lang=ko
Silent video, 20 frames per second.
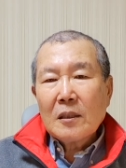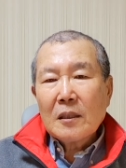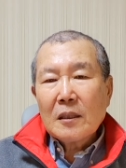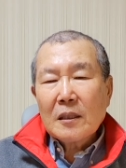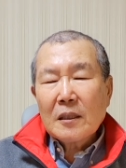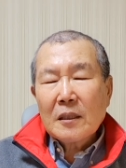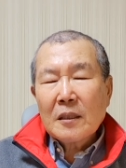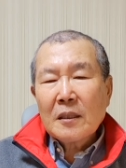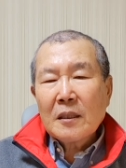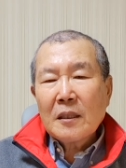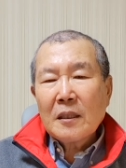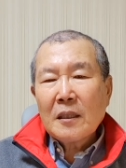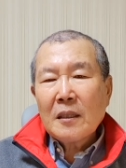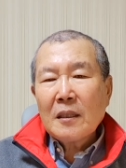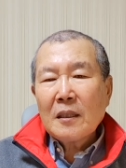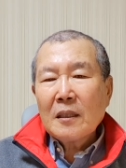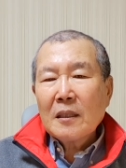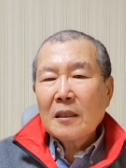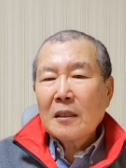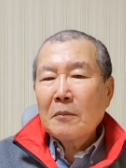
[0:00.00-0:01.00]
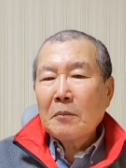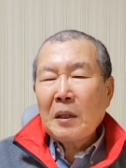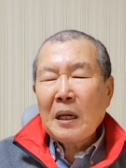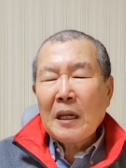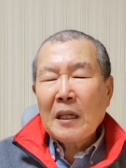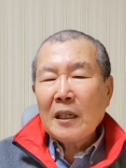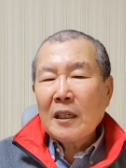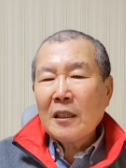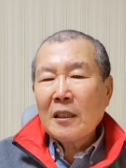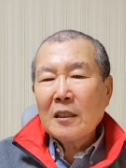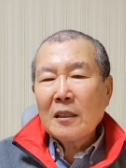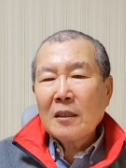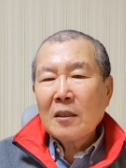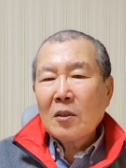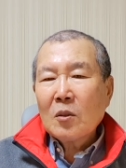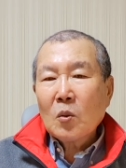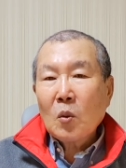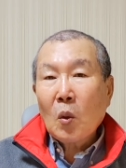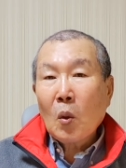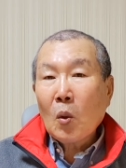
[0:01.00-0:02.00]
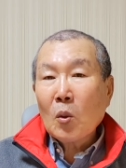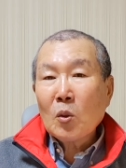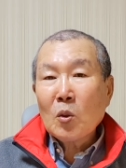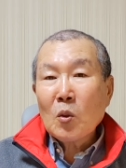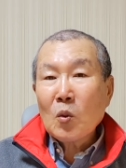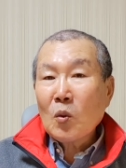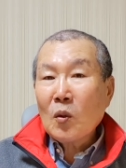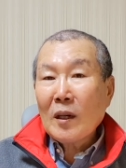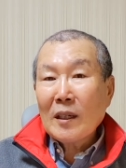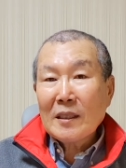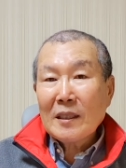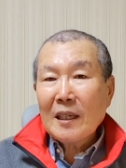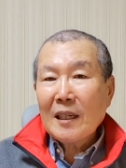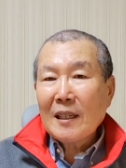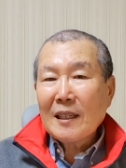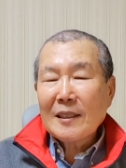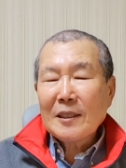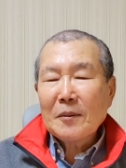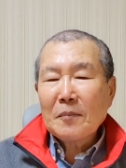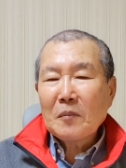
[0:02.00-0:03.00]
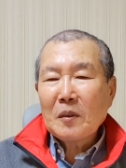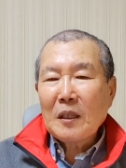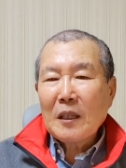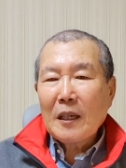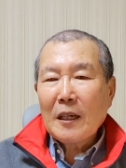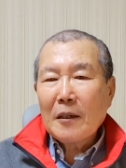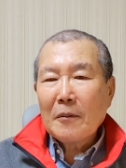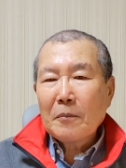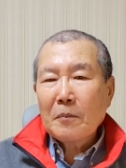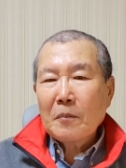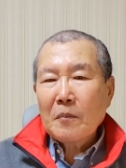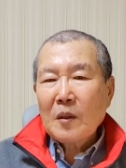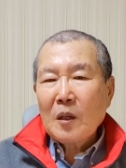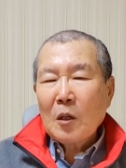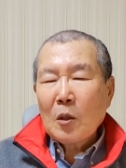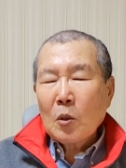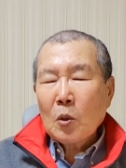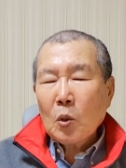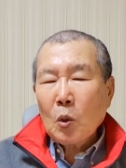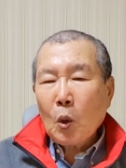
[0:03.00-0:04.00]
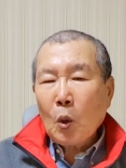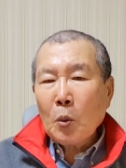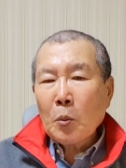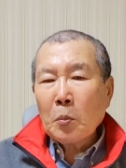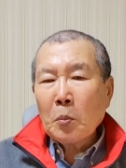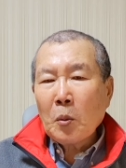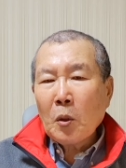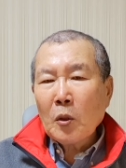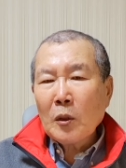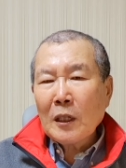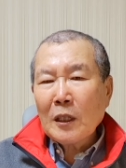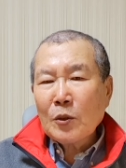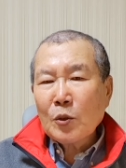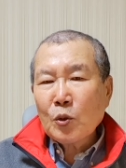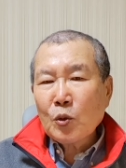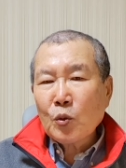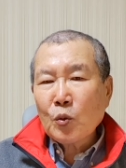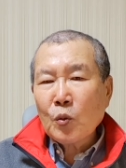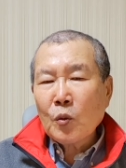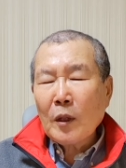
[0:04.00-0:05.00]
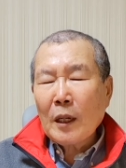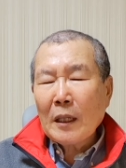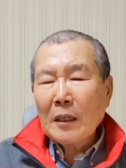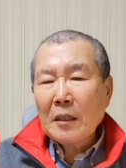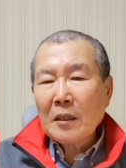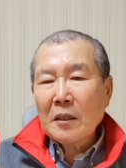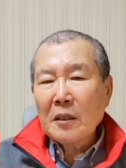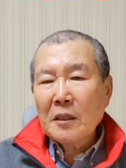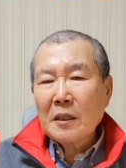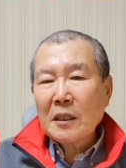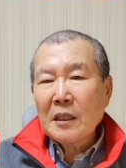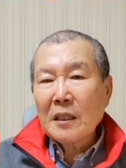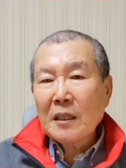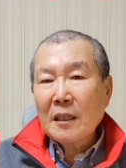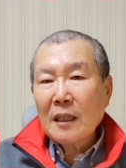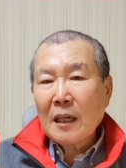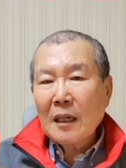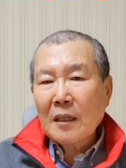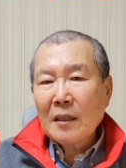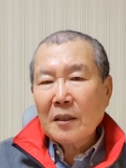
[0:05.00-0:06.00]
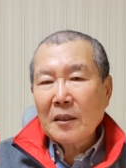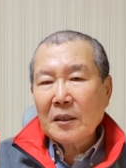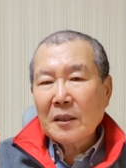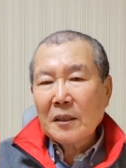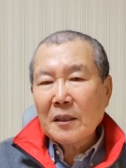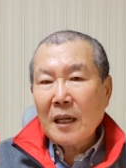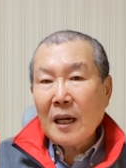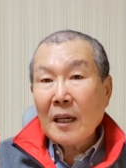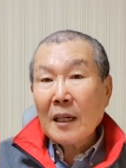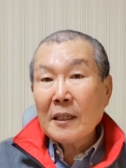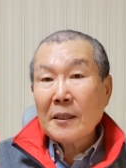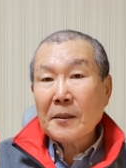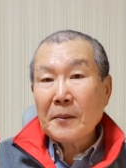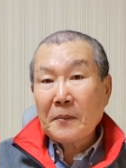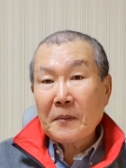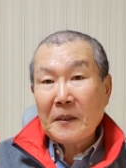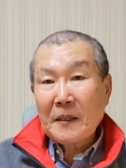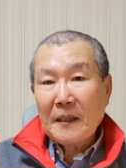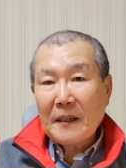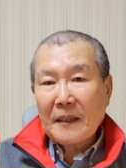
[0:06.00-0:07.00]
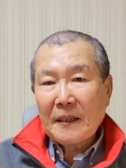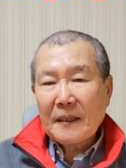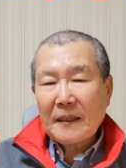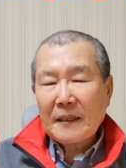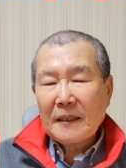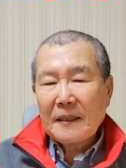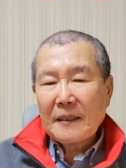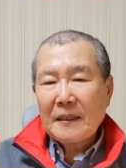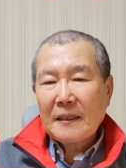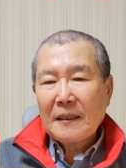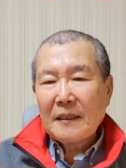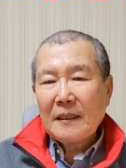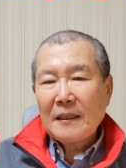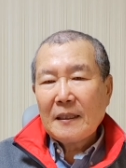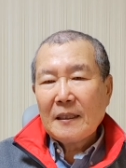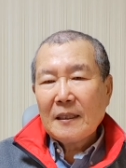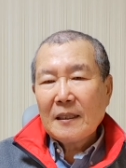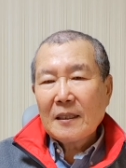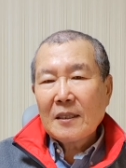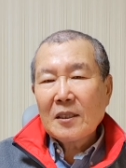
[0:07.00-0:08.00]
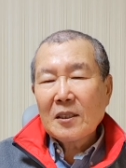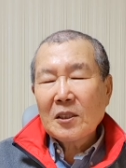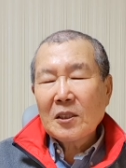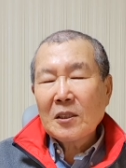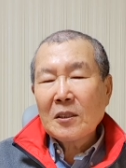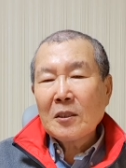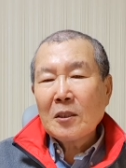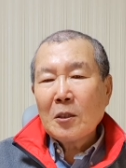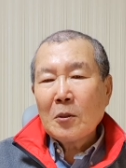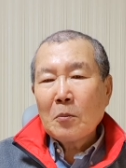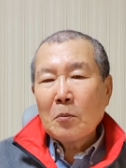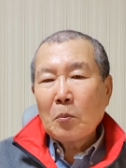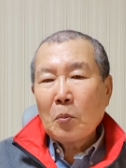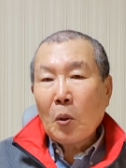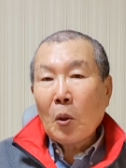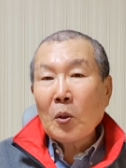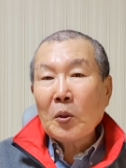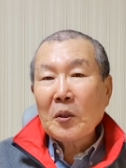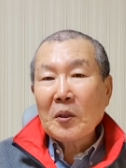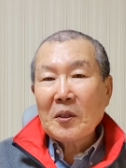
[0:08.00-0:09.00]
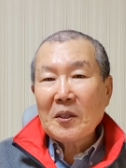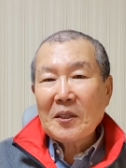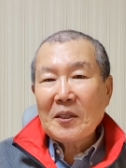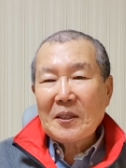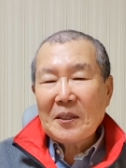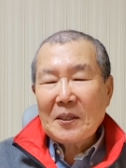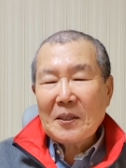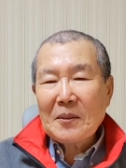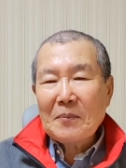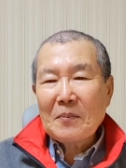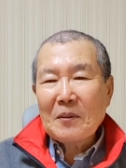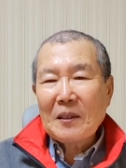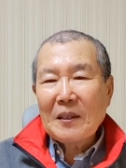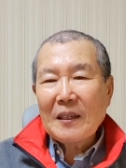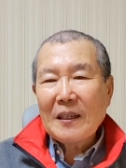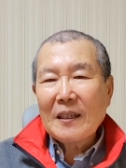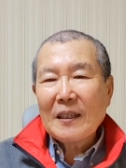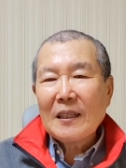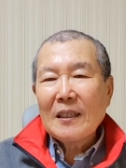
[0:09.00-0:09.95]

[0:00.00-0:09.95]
그런데 그 맹인은 돈을 구하지 않았습니다. 돈보다 중요한 것이 있다는 것을 알았습니다. 그것은 보는 것이었습니다.